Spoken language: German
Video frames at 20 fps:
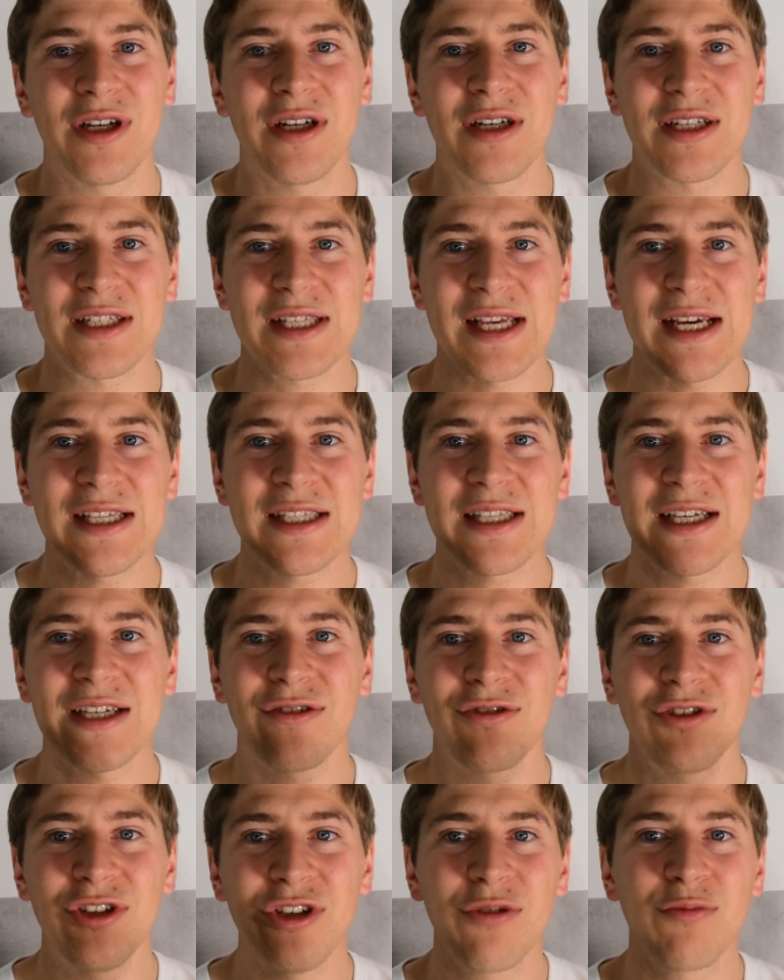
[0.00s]
Das heißt
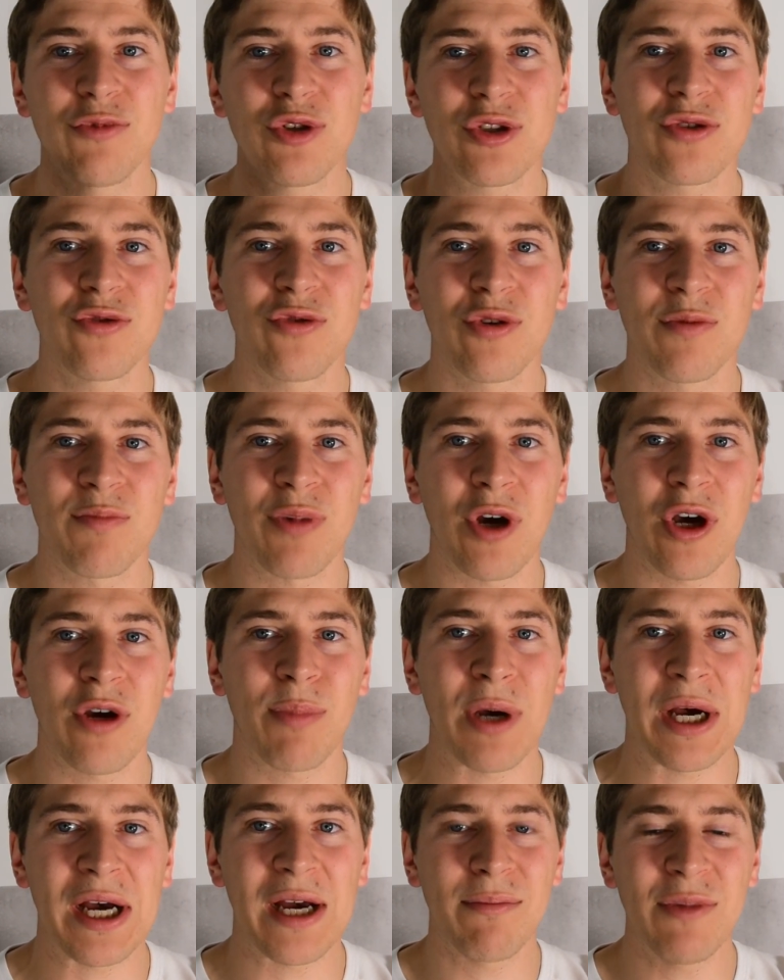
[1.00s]
also, ihr müsst nur ein paar
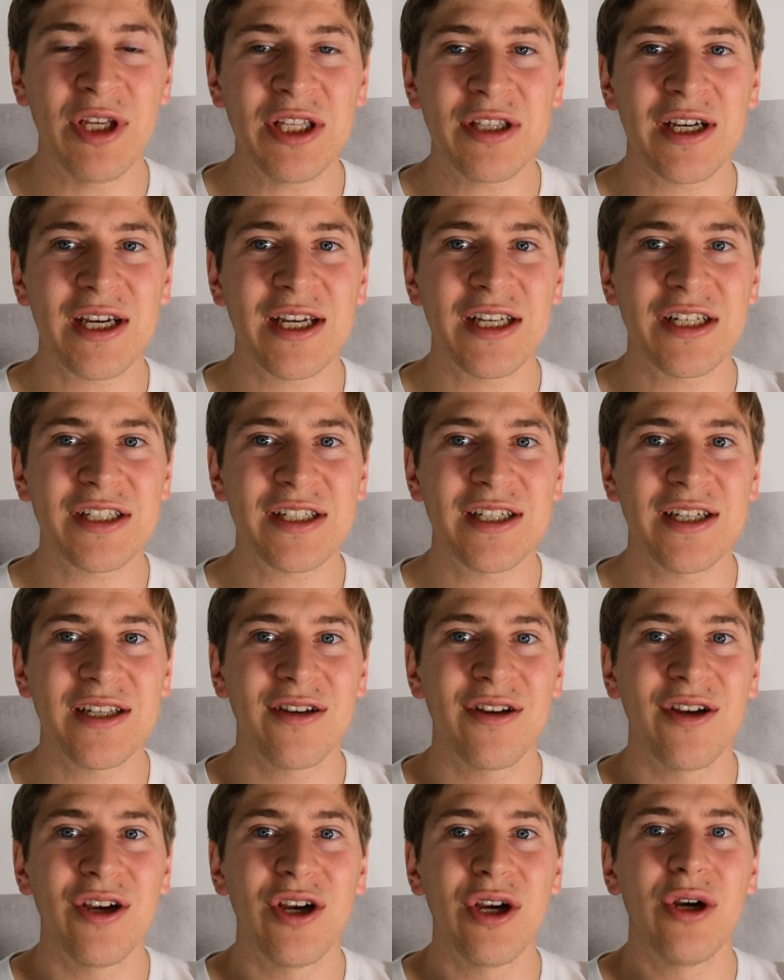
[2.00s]
Parameter einstellen
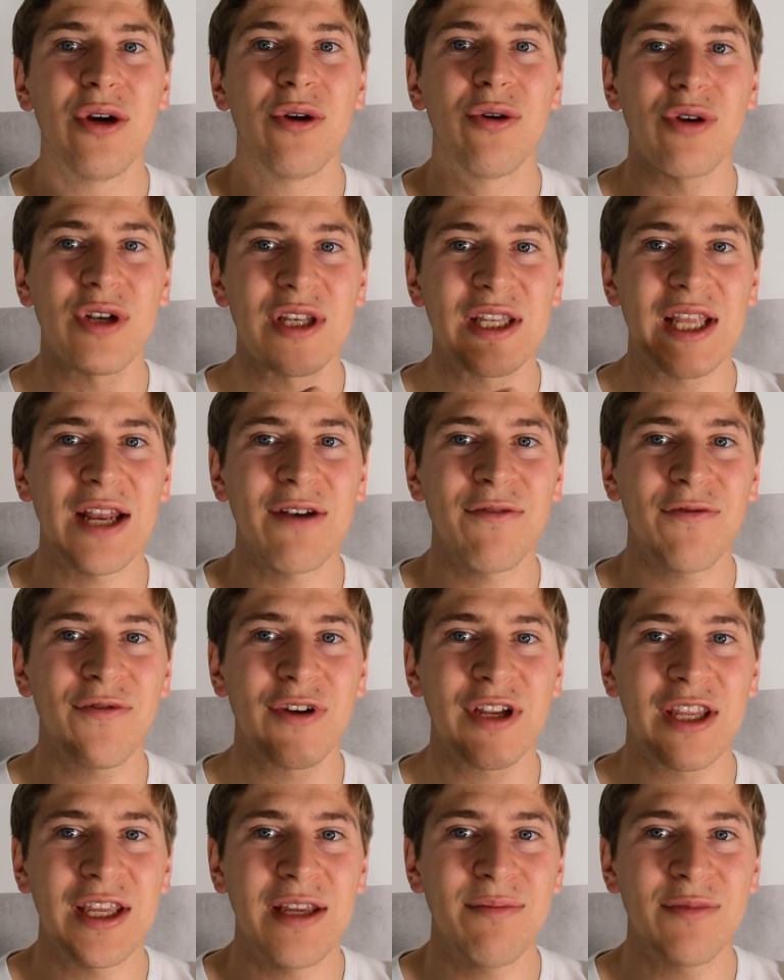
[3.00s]
und dann
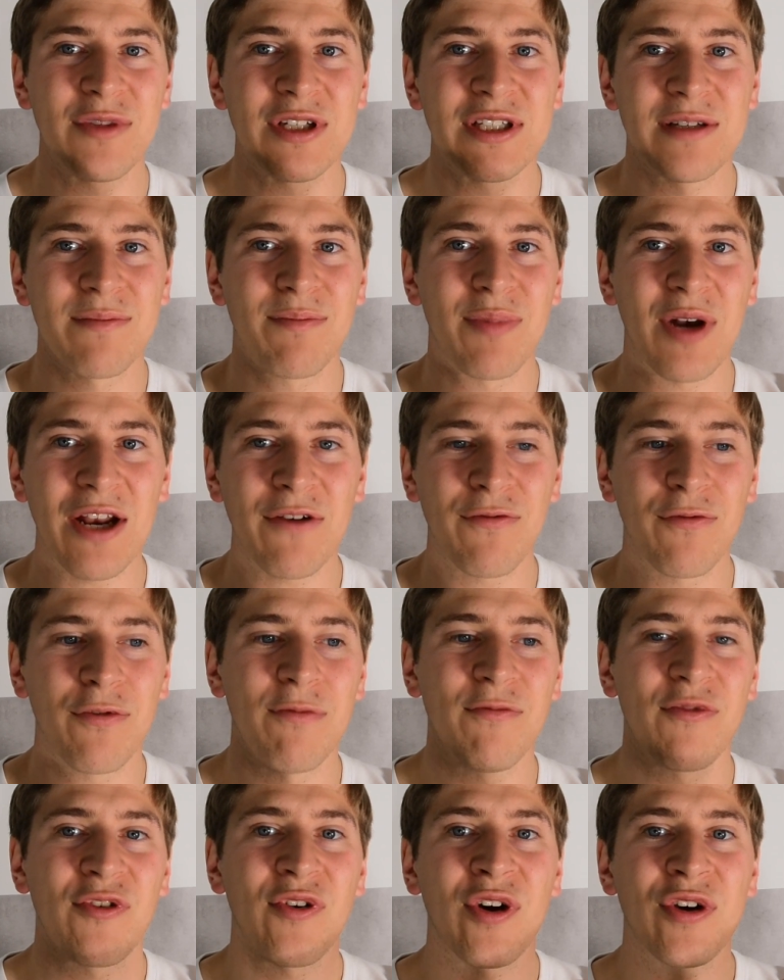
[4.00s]
vergeben diese
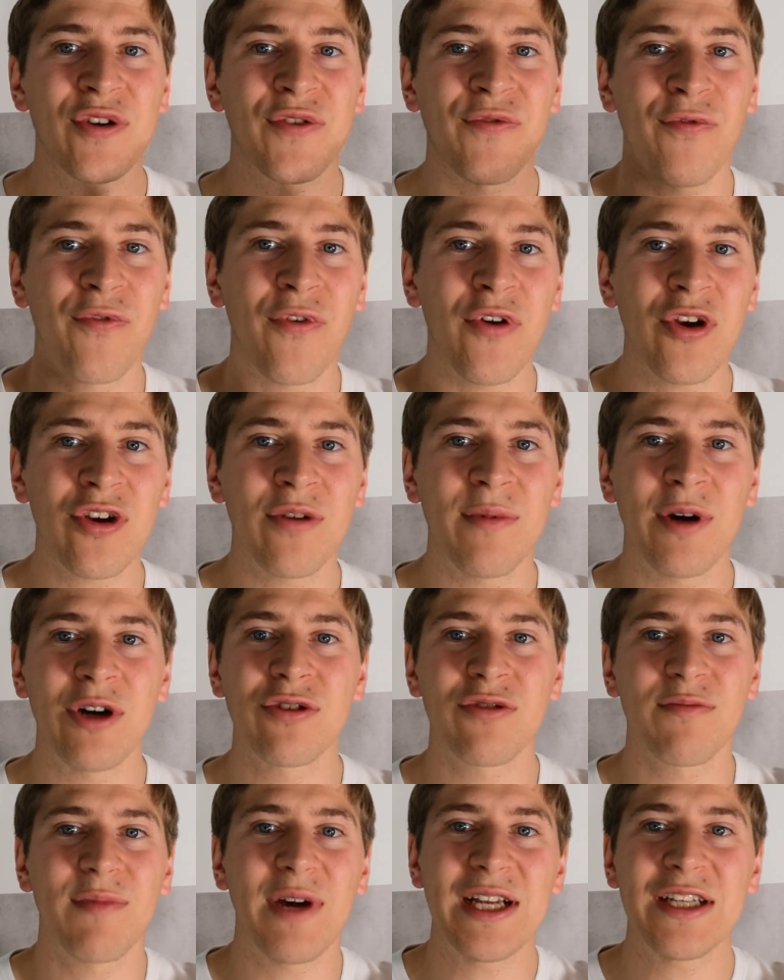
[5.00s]
Plattformen für euch vollkommen
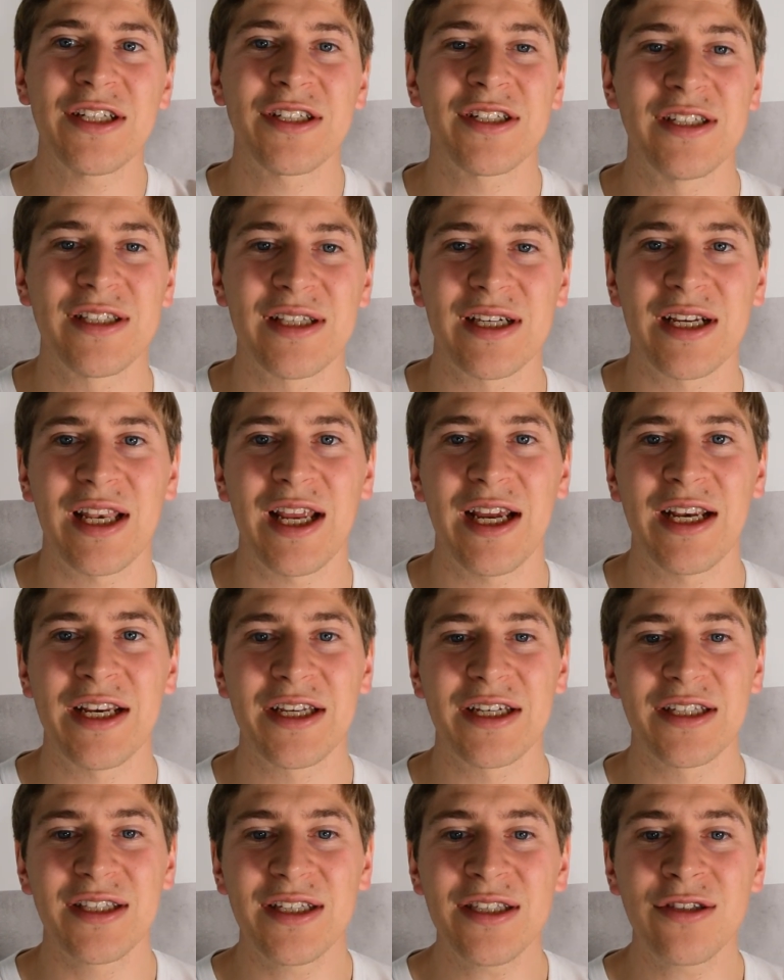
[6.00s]
automatisch diese kleinen
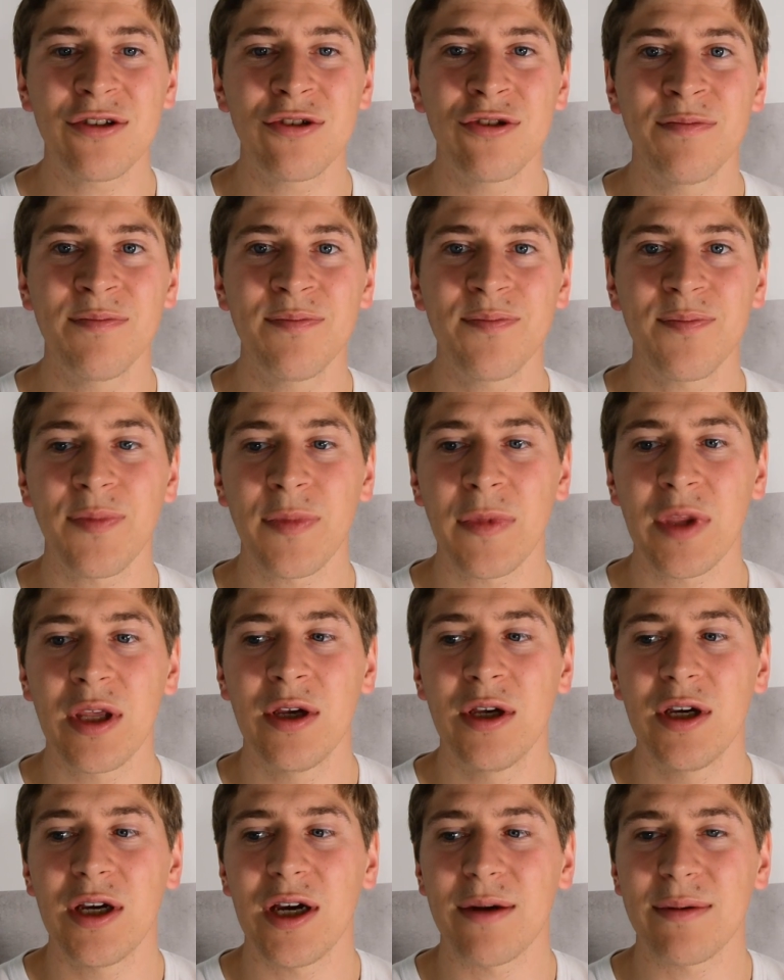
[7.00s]
Kreditsummen
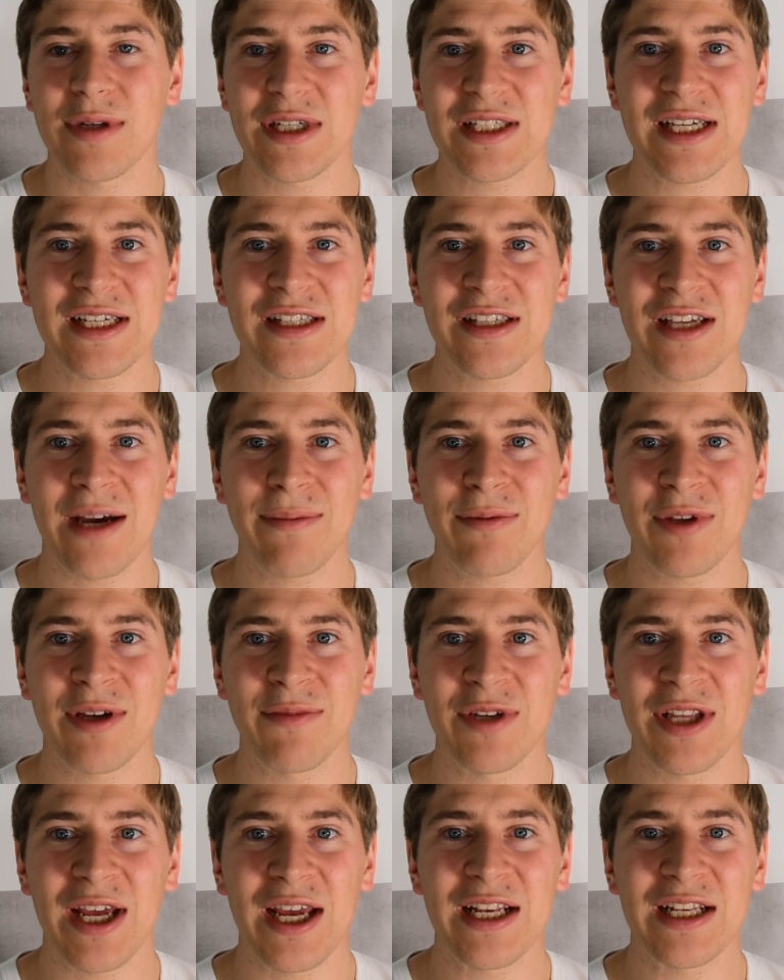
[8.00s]
ähm, das heißt, ihr habt
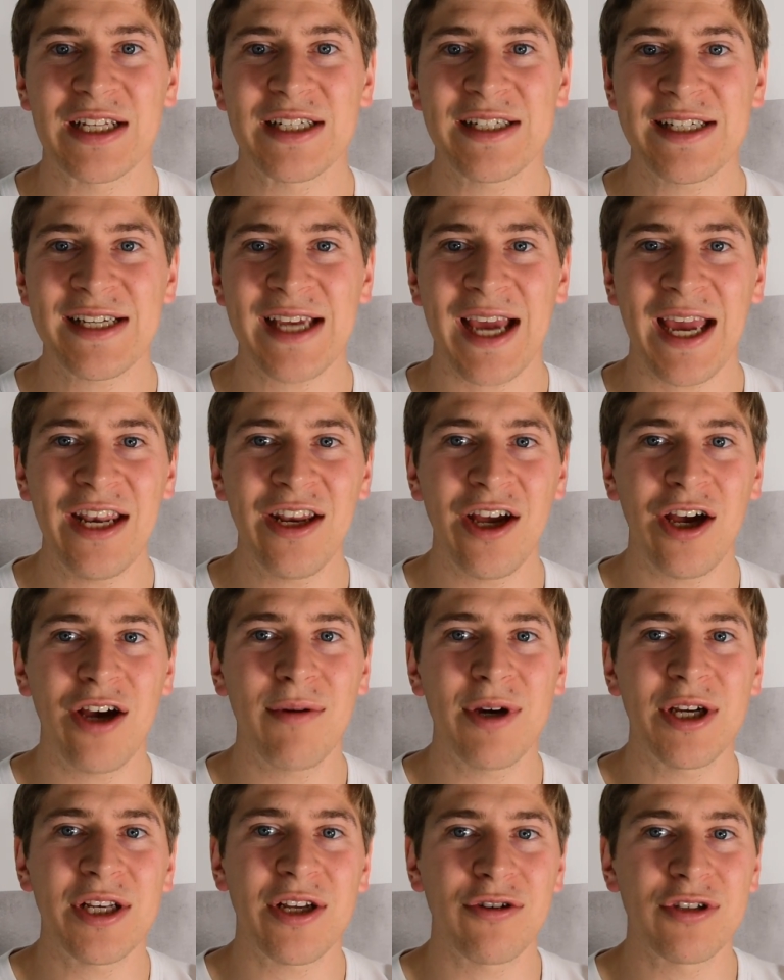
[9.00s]
damit eigentlich keine
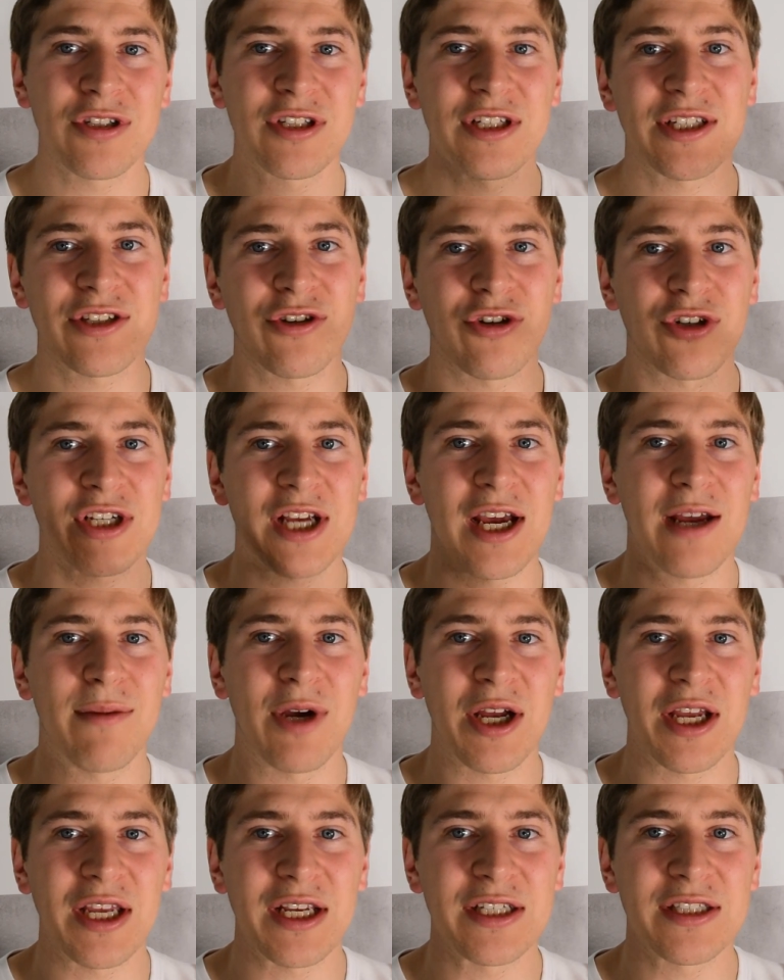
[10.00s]
Arbeit, außer dass ihr euch
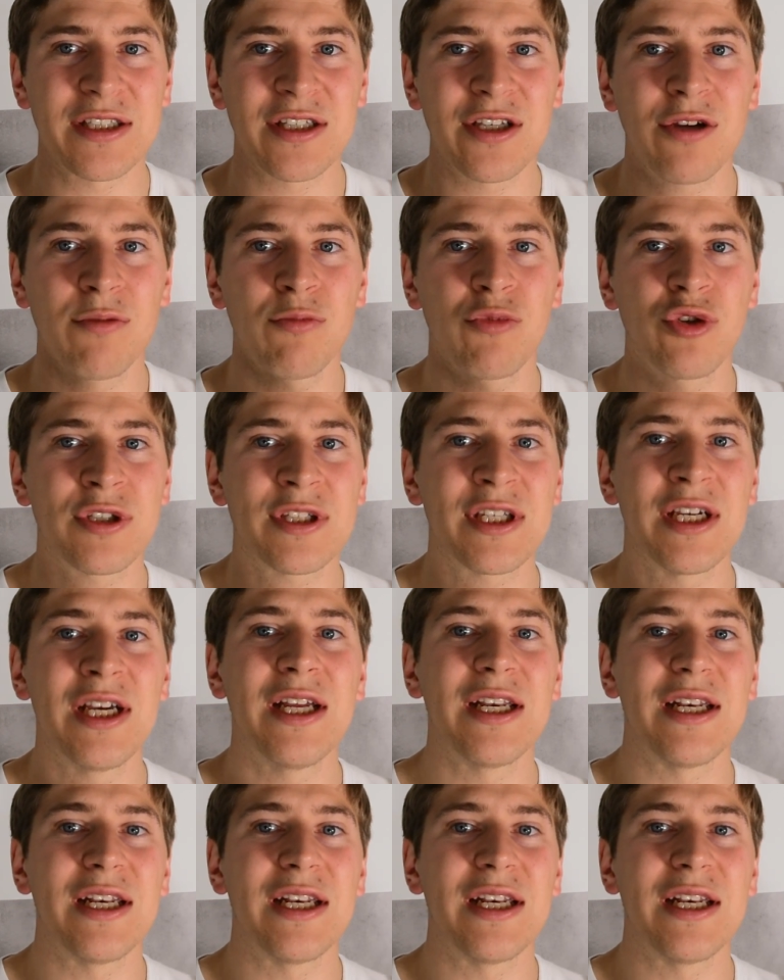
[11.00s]
einmal registrieren müsst.